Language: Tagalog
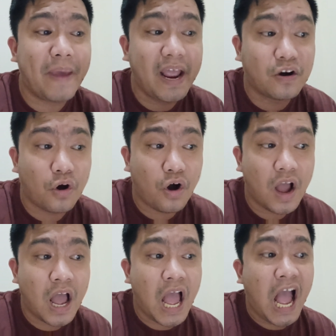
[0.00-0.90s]

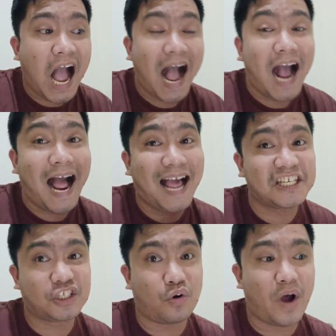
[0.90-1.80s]
Pero, ang
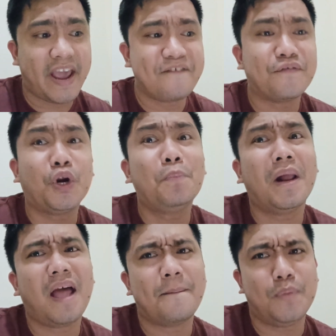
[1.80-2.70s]
kaso ay
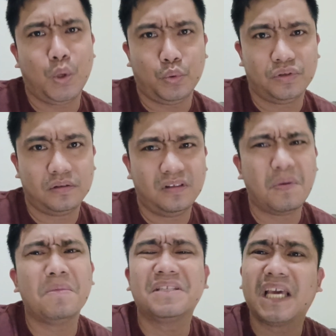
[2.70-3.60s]
verbal abuse. Di
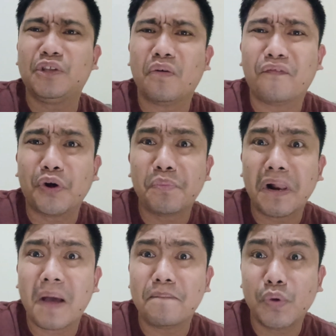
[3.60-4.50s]
ba masakit yung
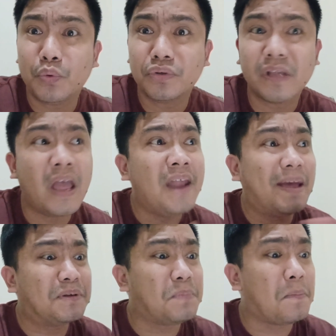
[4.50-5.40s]
verbal abuse?
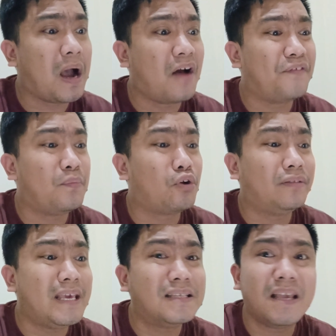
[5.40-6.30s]
Tapos may mga
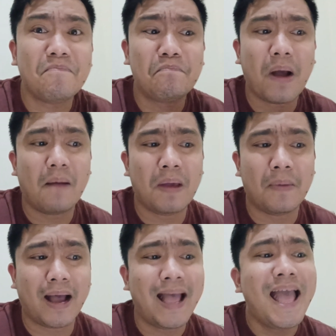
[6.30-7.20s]
favoritism pa, may
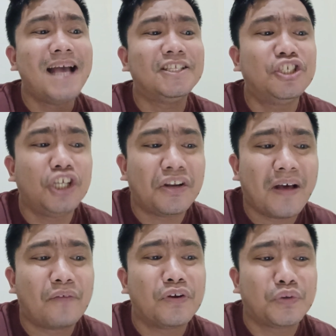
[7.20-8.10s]
mga
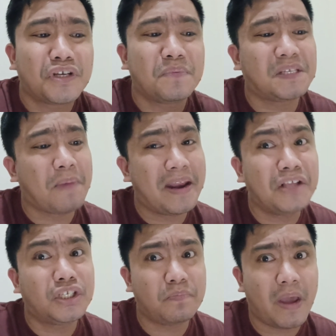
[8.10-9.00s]
general resource
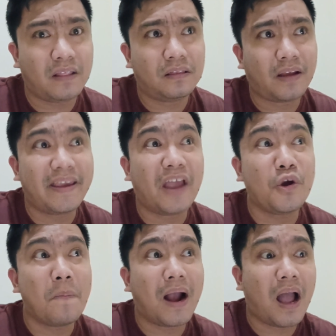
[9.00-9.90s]
mismanagement. Kaya
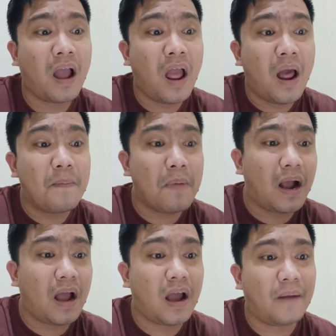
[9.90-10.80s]
yung mga
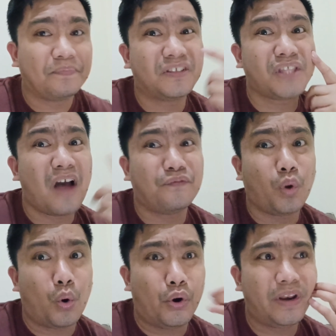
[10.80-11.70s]
mga staff
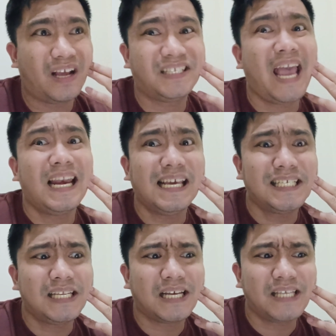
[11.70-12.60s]
doon,
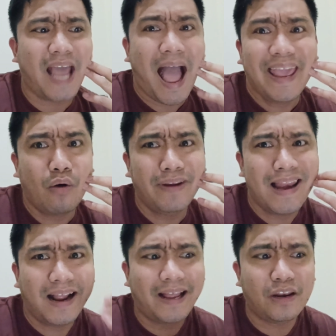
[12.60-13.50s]
nagsialisan kasi ayaw
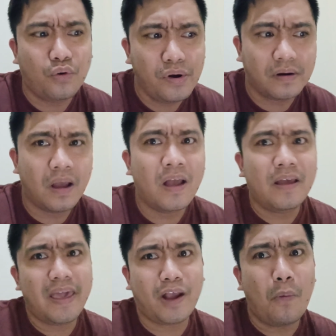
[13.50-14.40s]
nilang ganun.
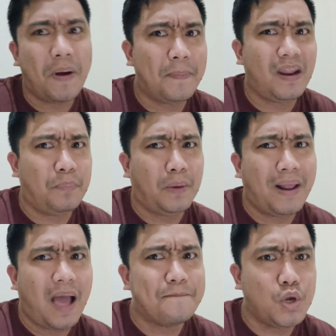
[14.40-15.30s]
Ikaw ba
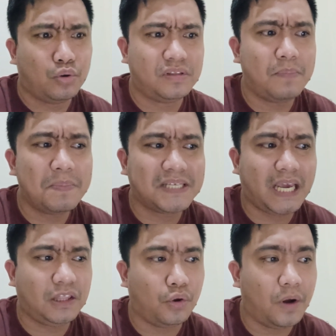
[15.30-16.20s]
binaverbal abuse? Di ba
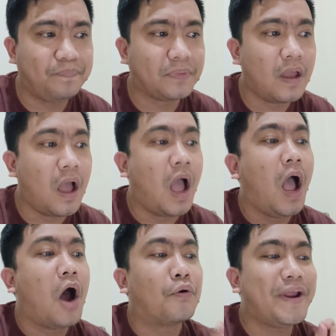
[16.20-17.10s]
masakit yon?
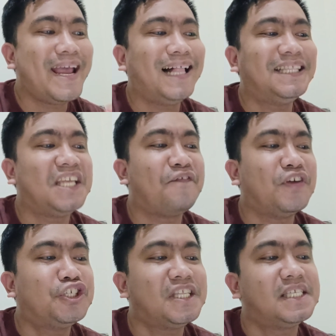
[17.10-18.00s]
Real
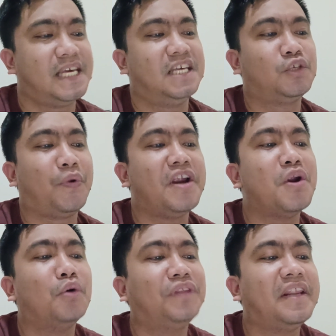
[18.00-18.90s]
deficiencies were
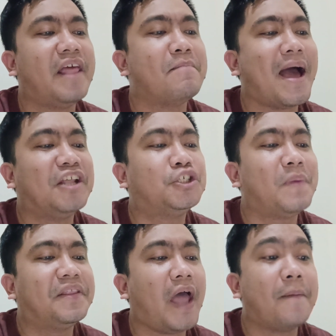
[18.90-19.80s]
noted in
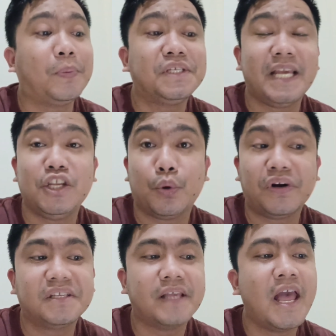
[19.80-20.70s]
management and
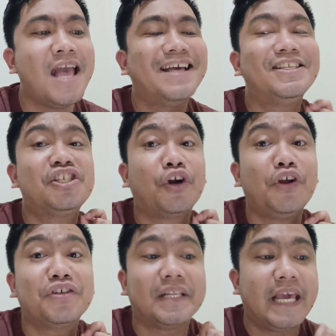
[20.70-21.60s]
procedures,
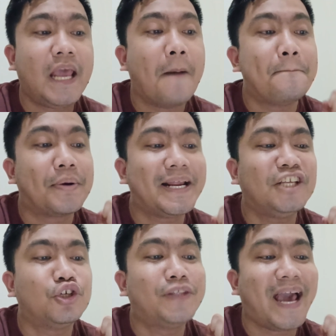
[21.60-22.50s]
seriously
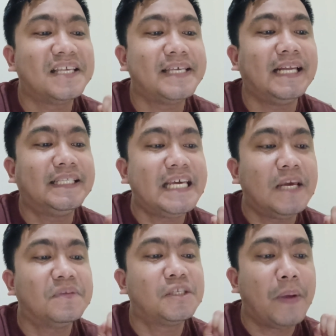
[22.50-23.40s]
prejudicing
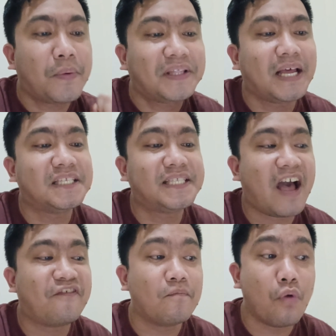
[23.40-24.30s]
team spirit and
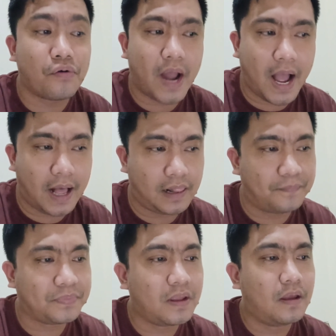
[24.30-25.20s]
staff
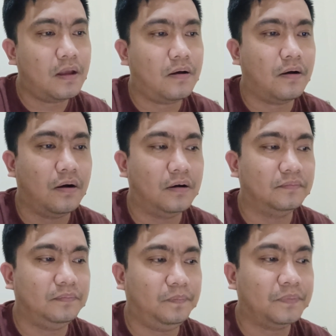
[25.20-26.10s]
morale.
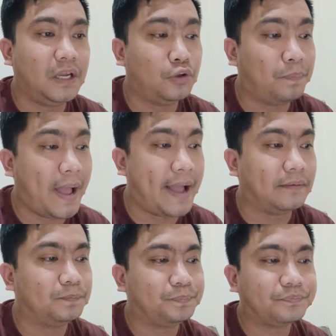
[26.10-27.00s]
Oh, ito
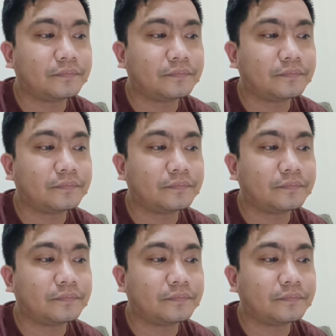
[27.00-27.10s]
pa.